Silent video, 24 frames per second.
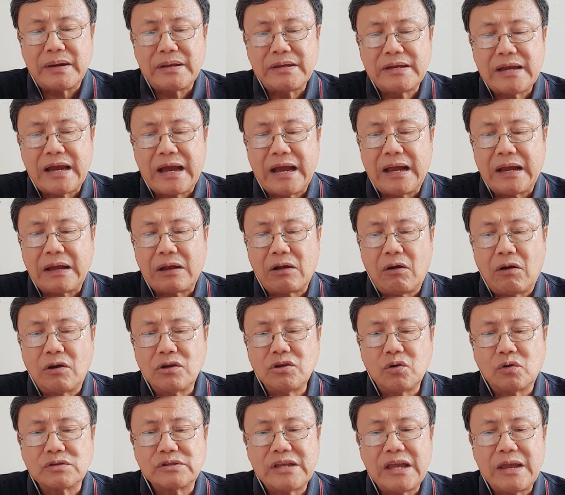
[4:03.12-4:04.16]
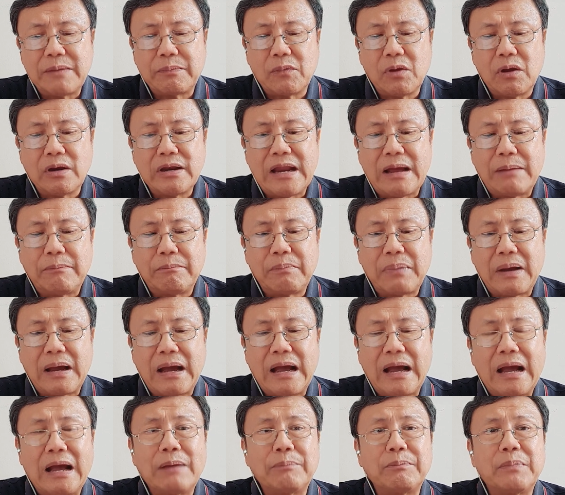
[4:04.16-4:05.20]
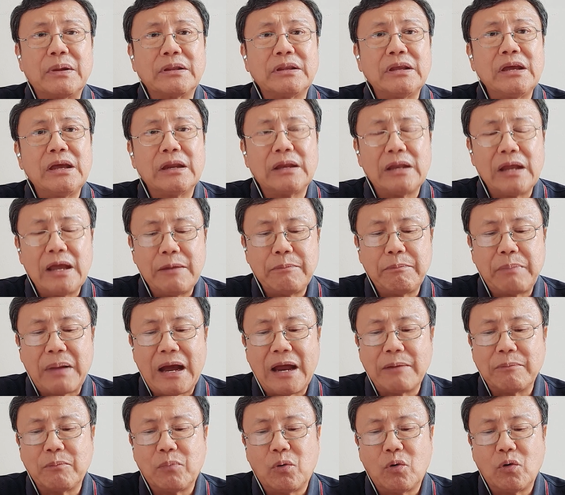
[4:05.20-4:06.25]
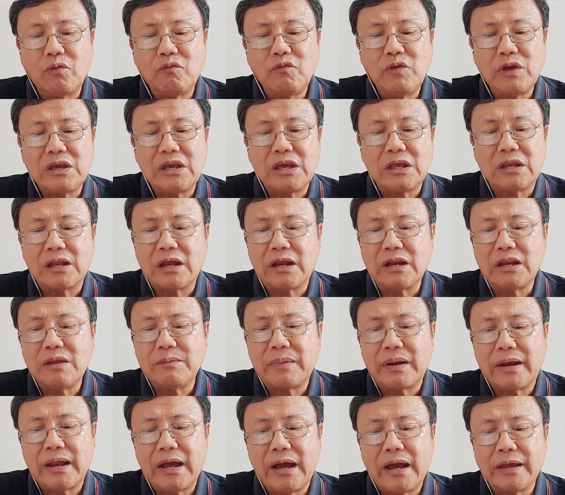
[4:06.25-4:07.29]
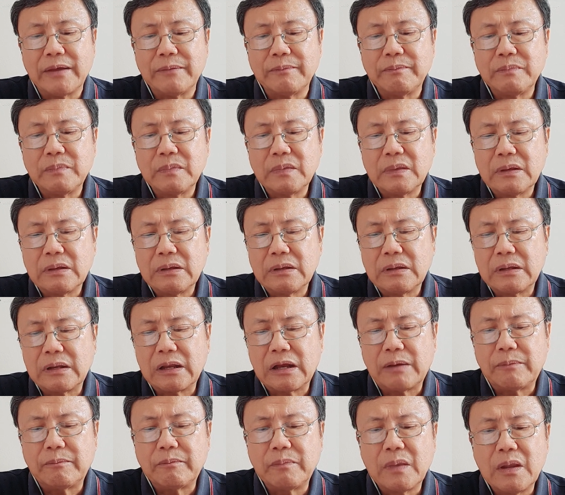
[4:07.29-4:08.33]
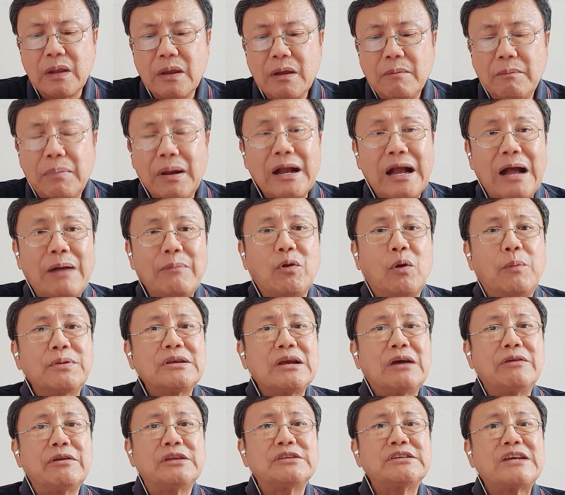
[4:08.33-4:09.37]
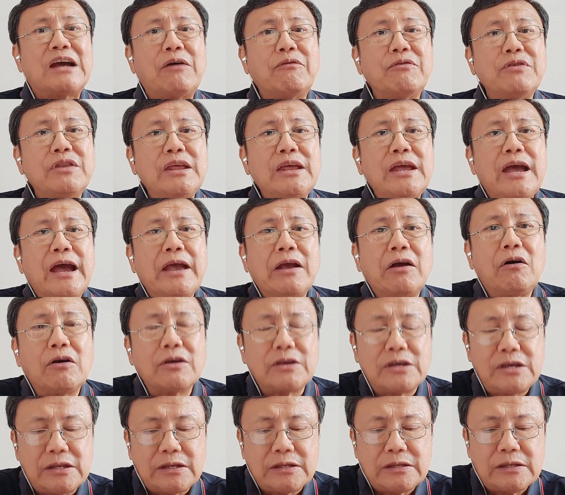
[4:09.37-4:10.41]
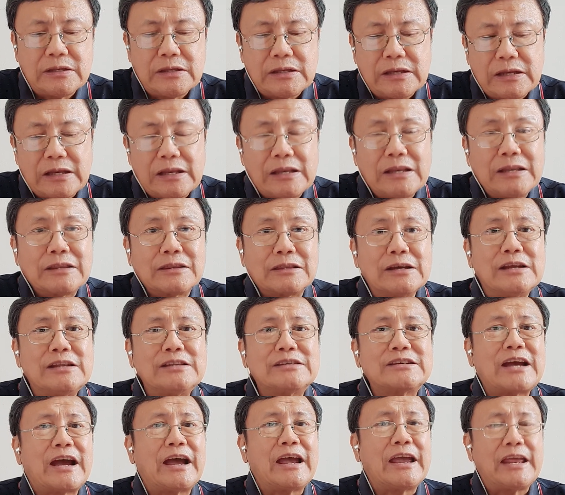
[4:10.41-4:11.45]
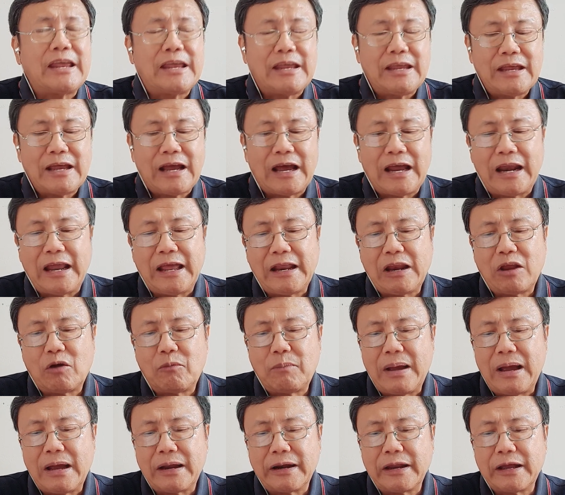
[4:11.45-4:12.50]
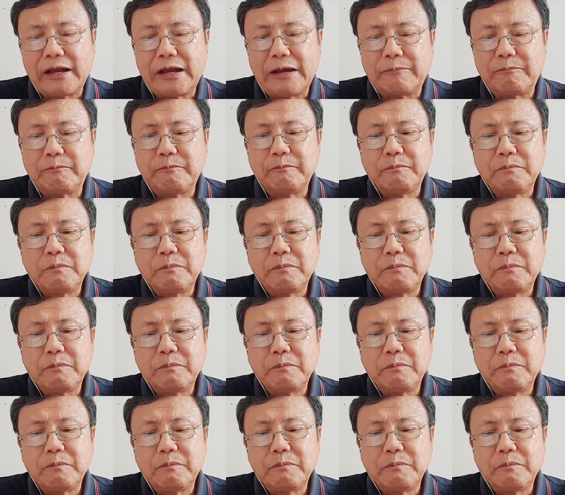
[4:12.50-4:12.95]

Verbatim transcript: ปัญญาของโยเซฟก็นำพาประเทศให้ผ่านพ้นวิกฤตอันนี้มาได้ครับพระคำของพระเจ้าในเช้าวันนี้ให้ข้อคิดเตือนใจอะไรเราบ้างนะครับ